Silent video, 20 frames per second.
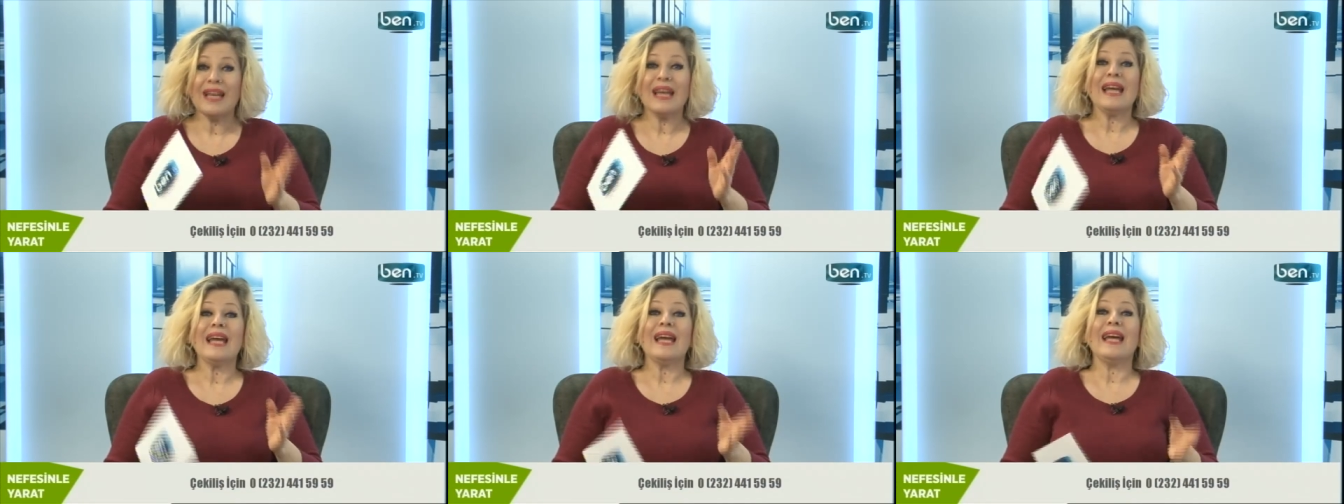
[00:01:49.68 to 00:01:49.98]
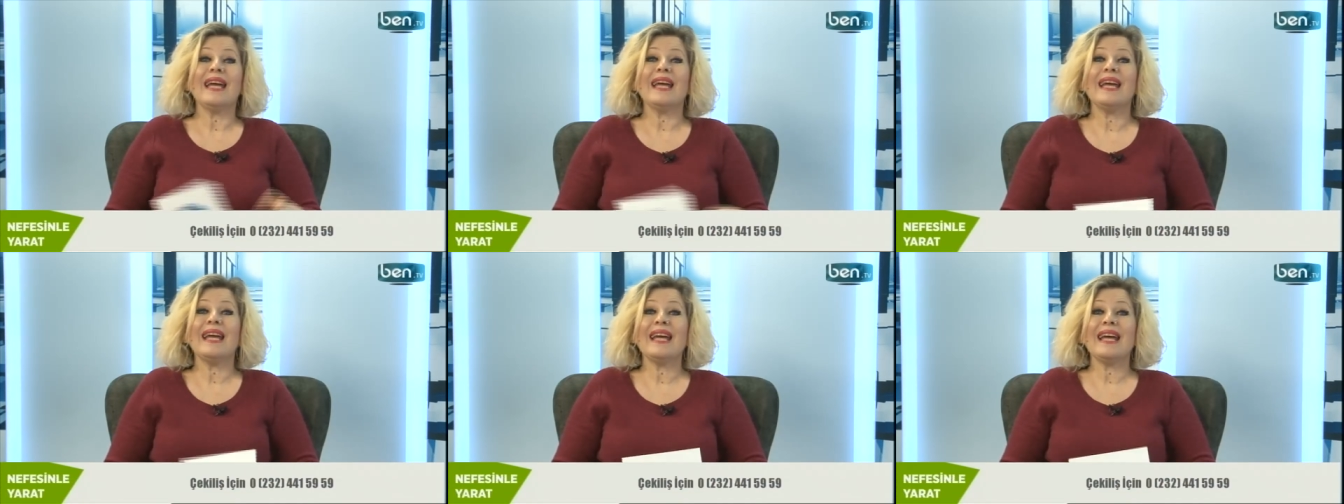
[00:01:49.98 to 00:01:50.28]

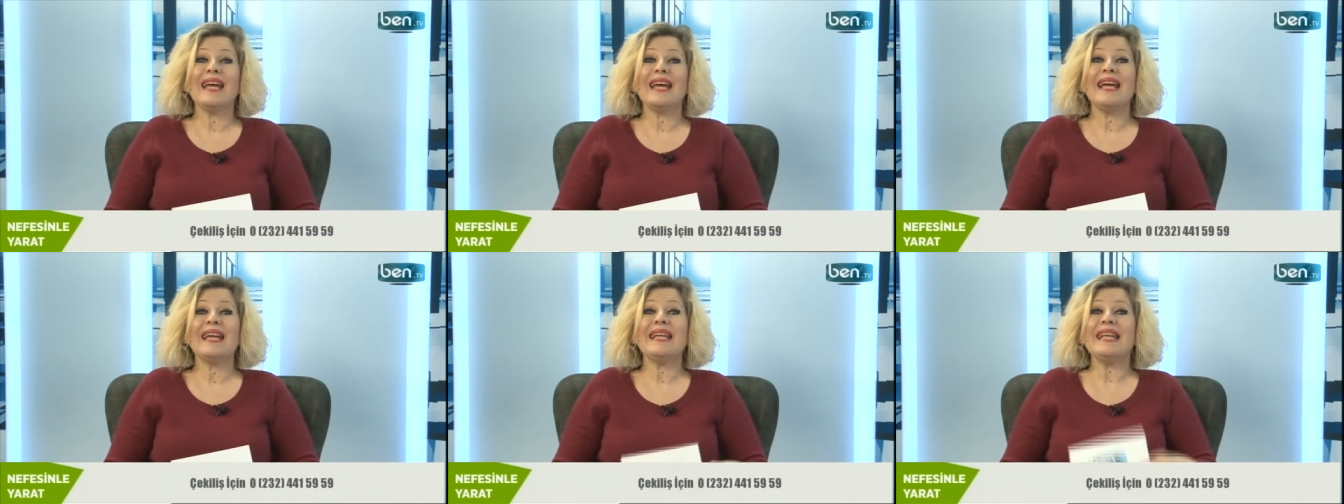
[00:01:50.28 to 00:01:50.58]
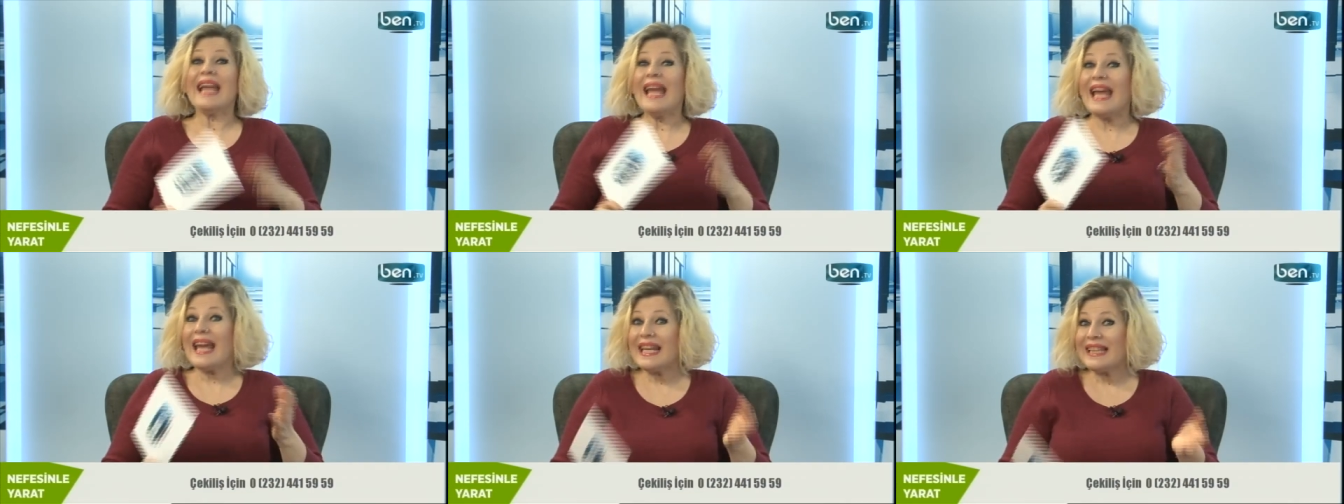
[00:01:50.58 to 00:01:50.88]
ee,
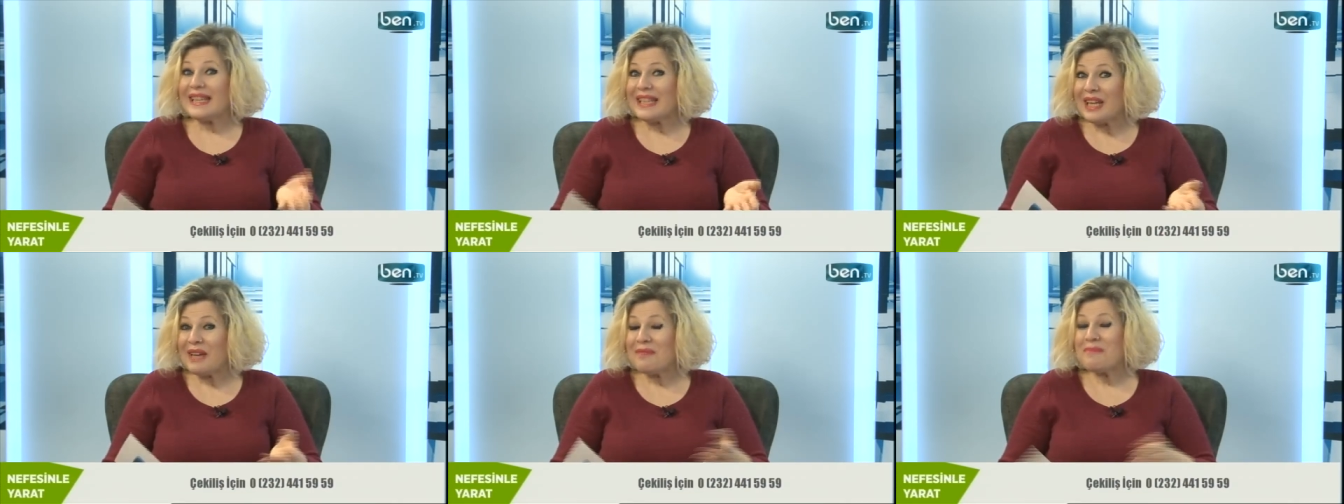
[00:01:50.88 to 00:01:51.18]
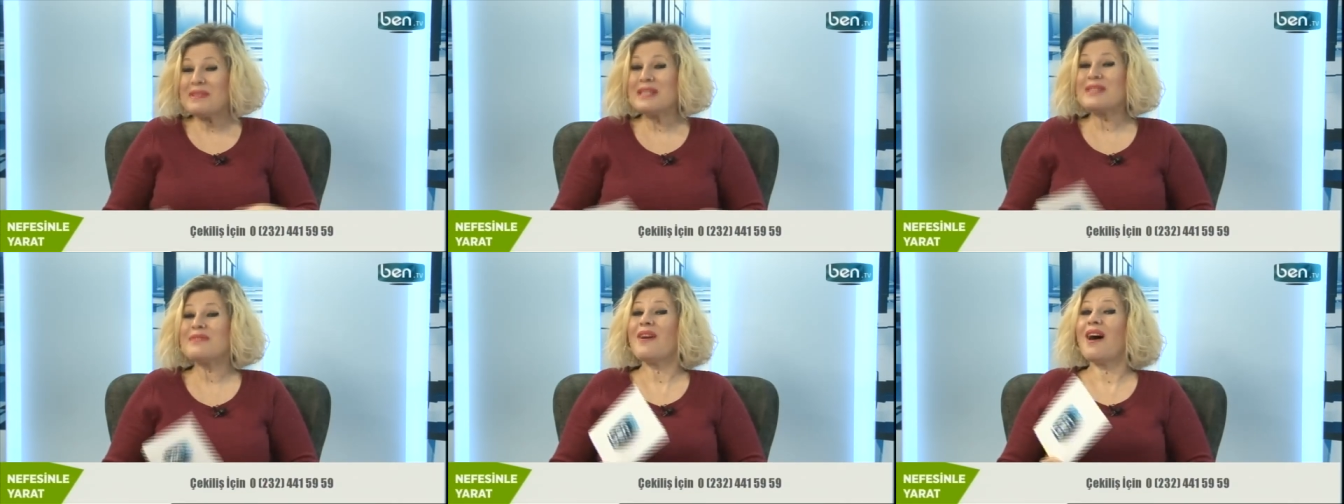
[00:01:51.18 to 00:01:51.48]
ne
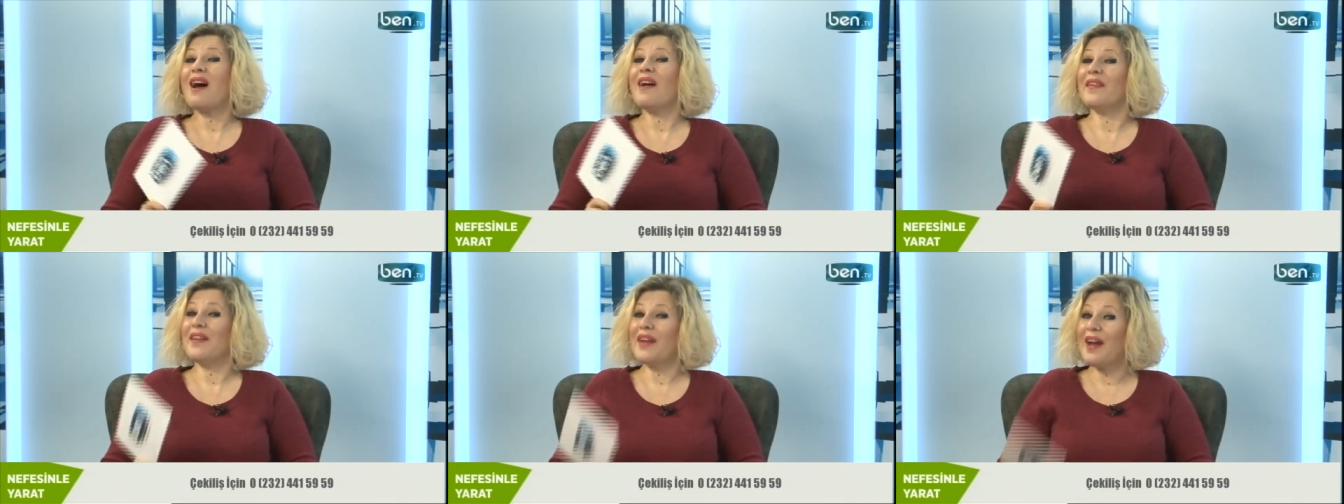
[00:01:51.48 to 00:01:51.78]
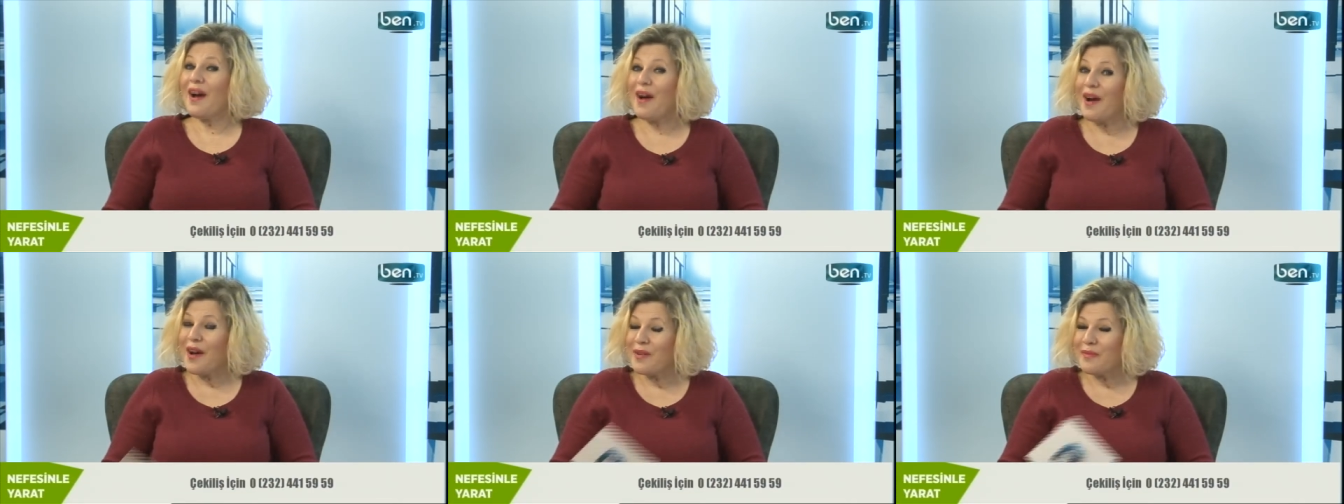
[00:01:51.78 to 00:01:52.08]
hediyemiz var, ne
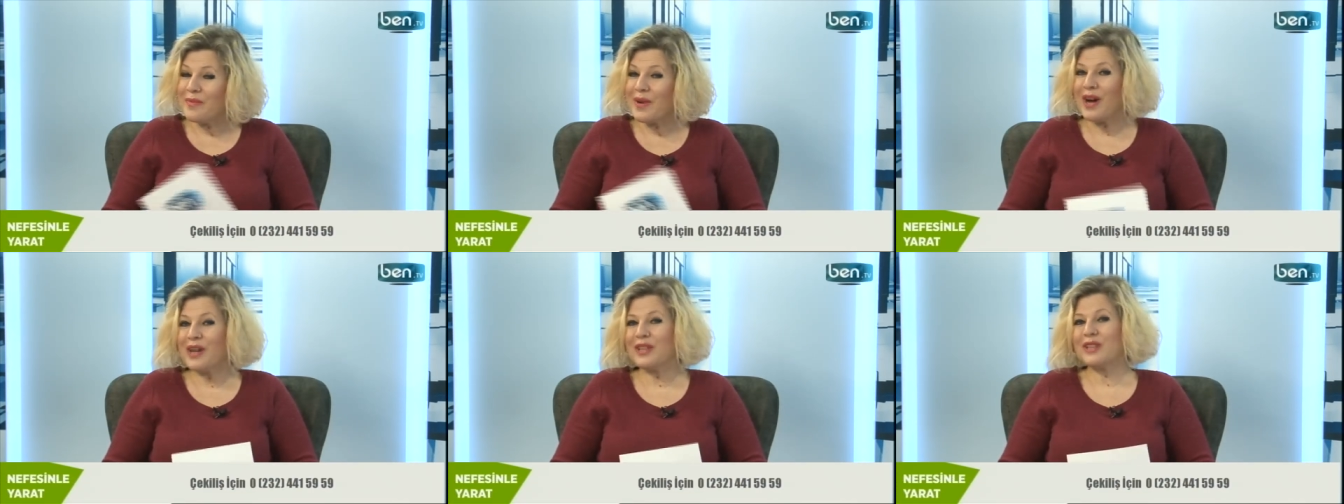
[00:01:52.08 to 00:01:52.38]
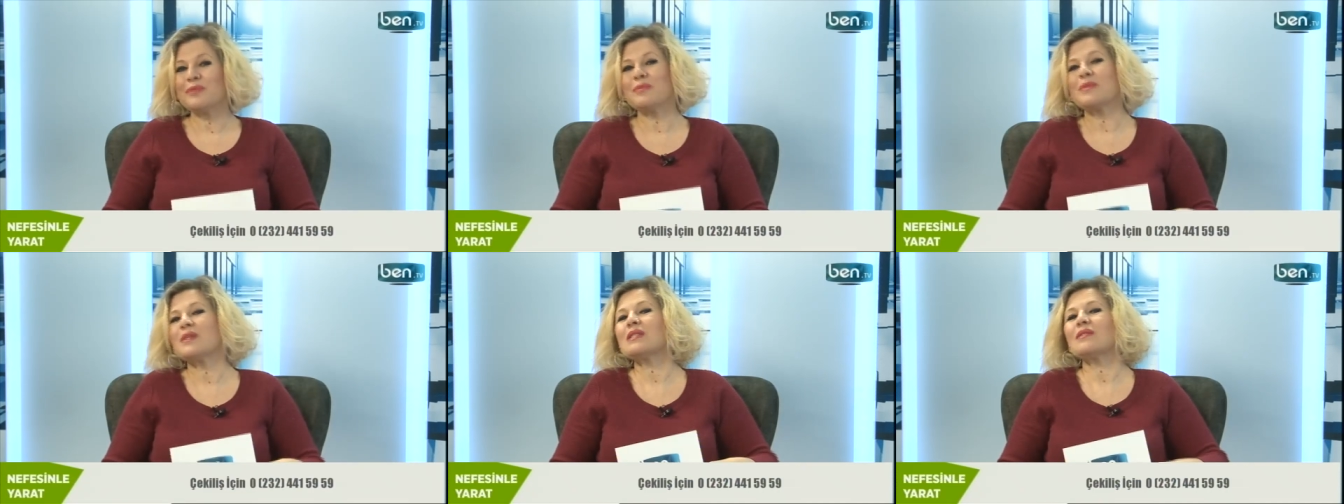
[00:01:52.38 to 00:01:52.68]

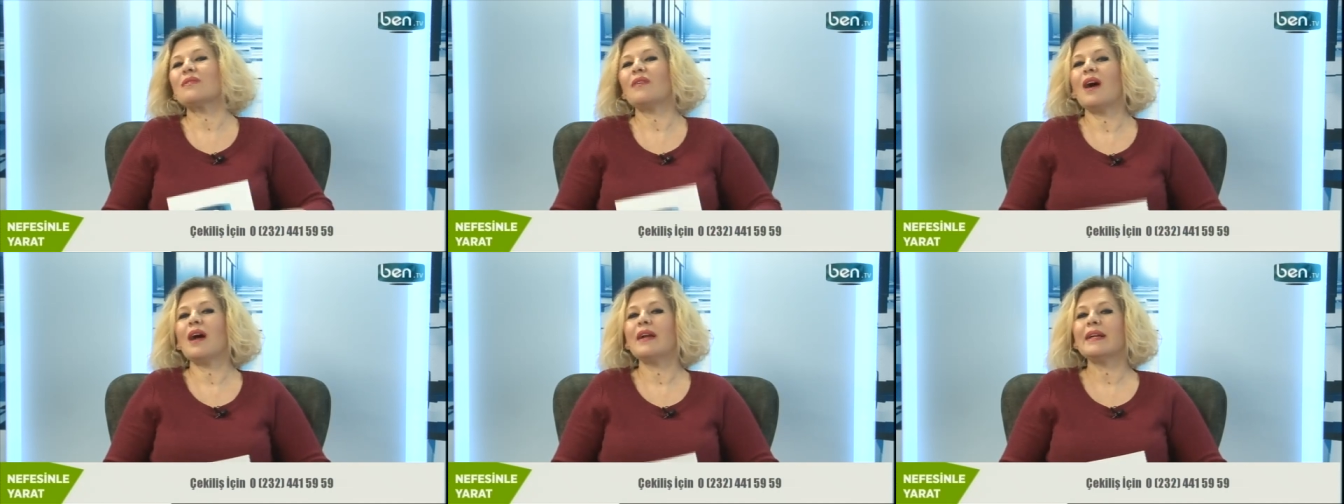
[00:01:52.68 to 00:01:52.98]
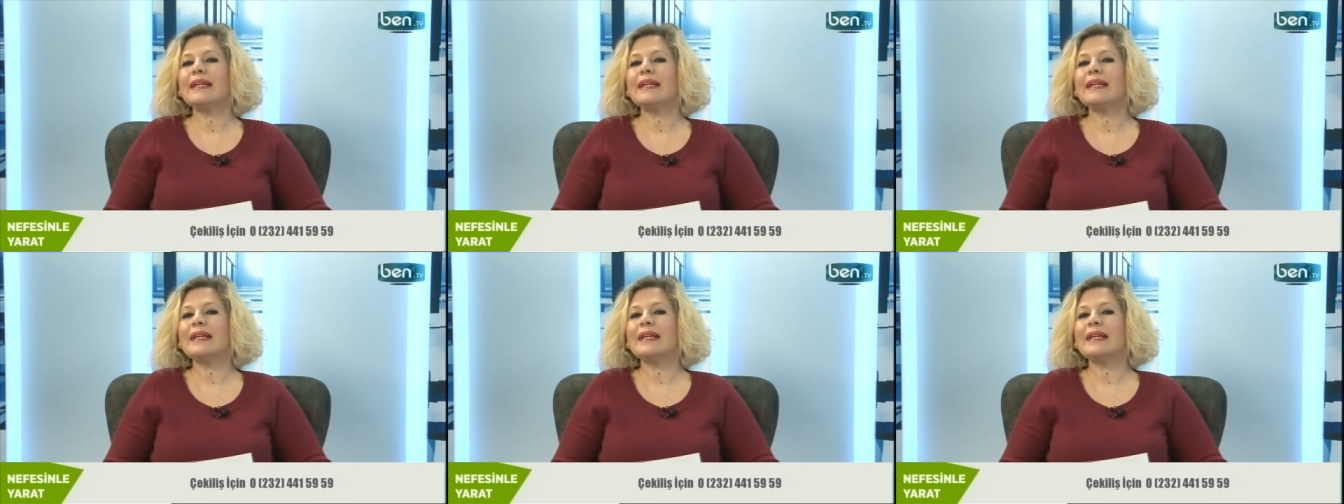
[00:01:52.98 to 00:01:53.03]
armağanımız var,